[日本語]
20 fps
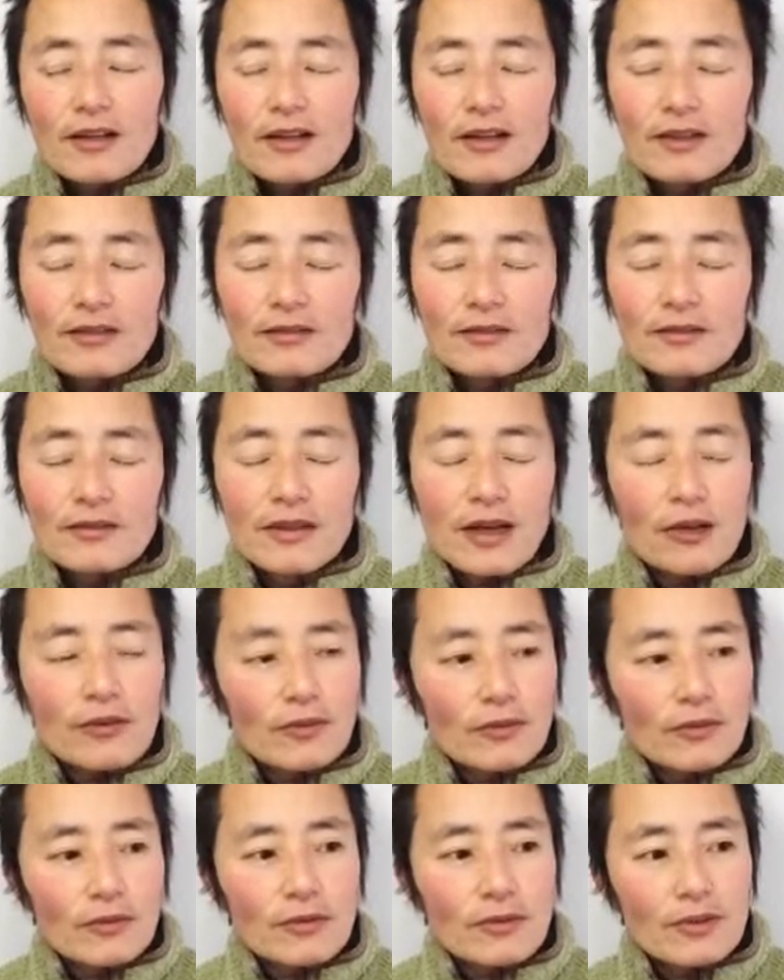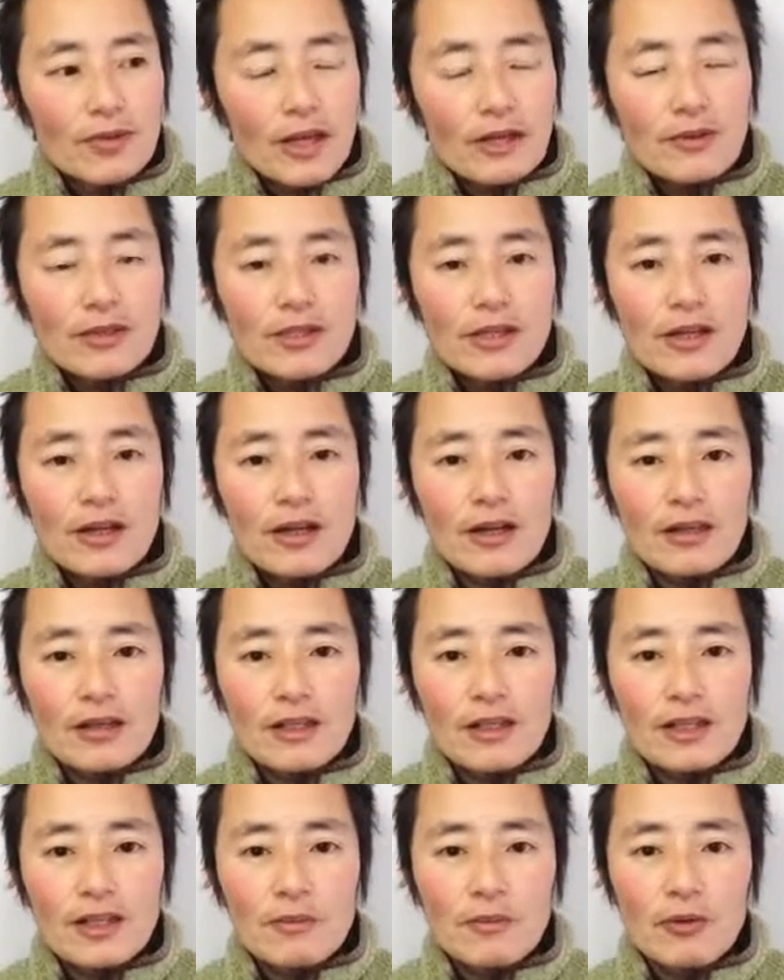であの訳しながら
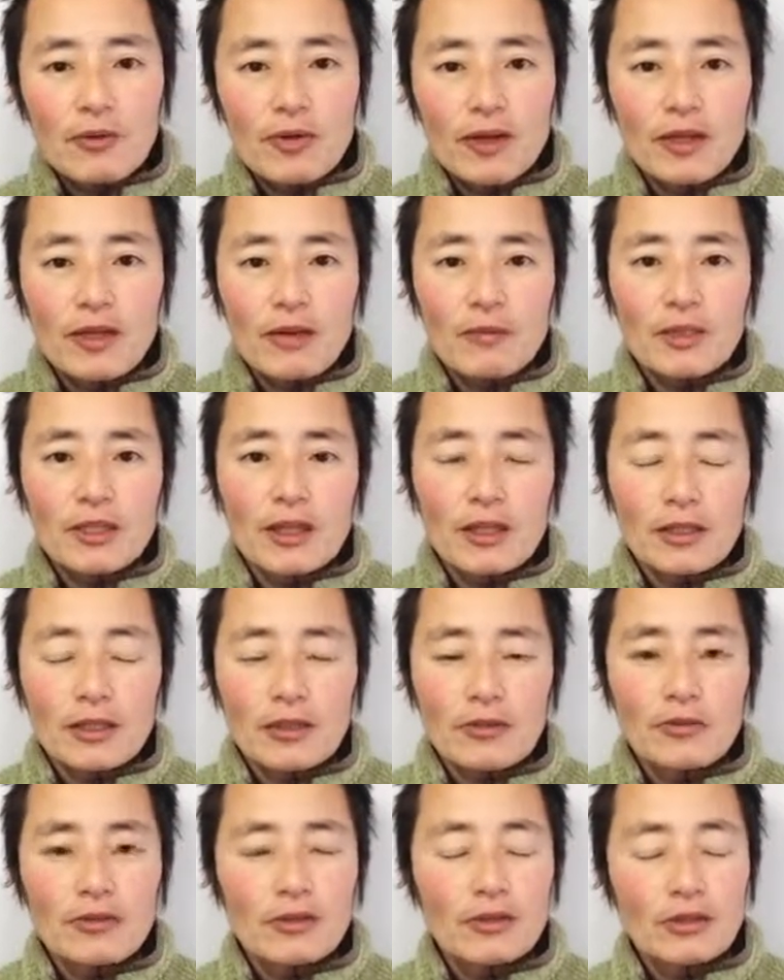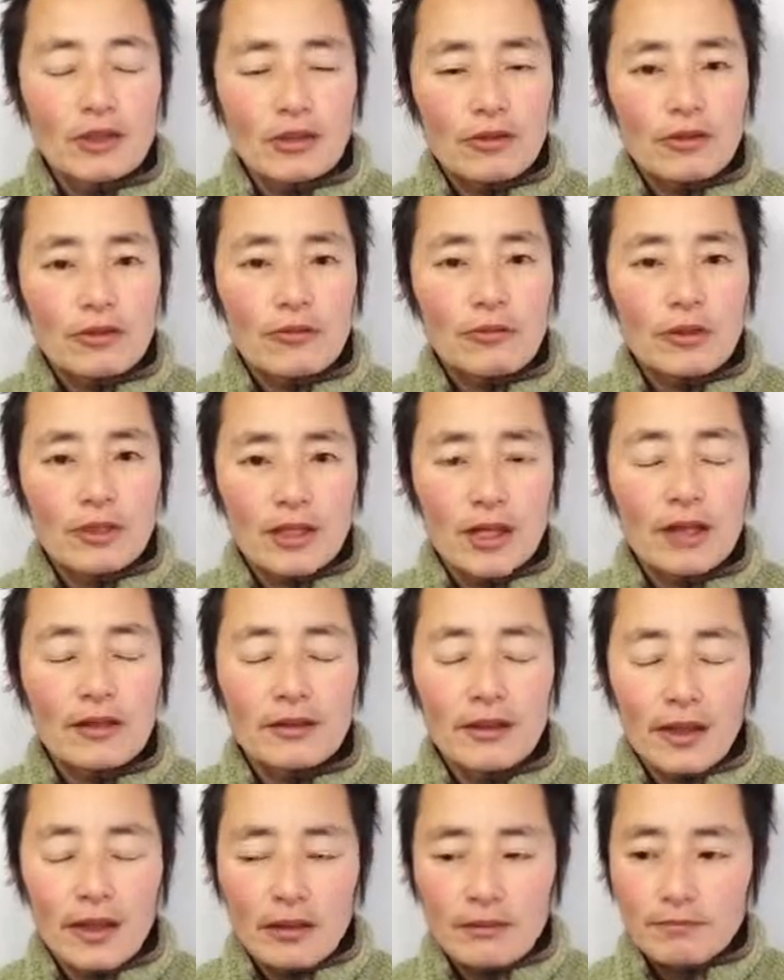聞いてみようかなみたいに言ってる人もいたん
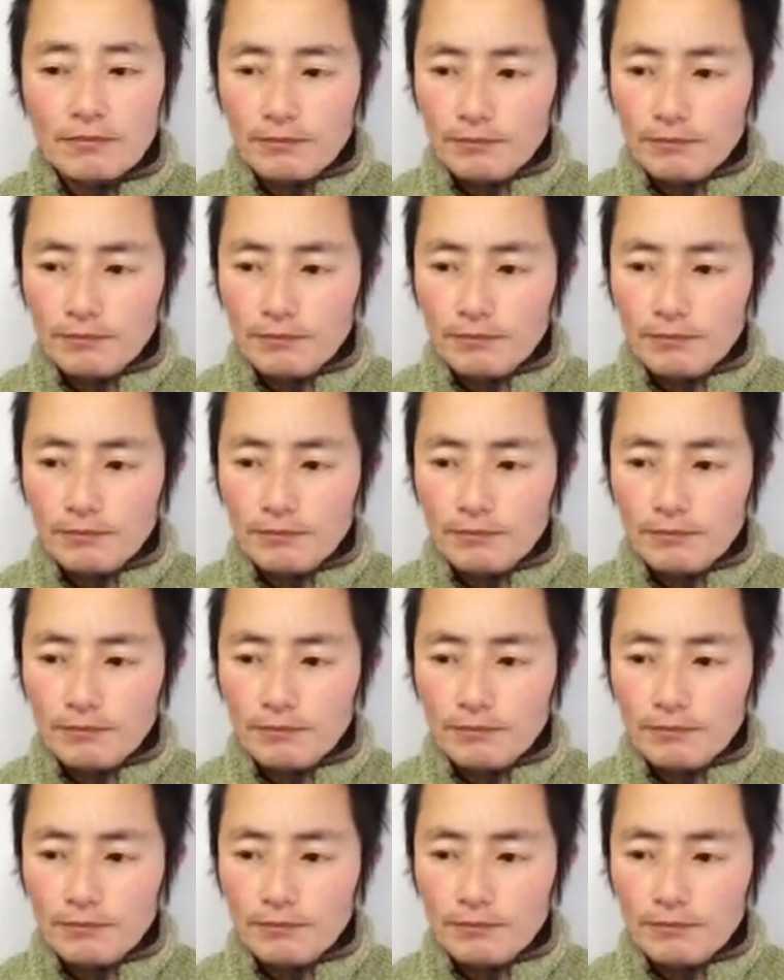で、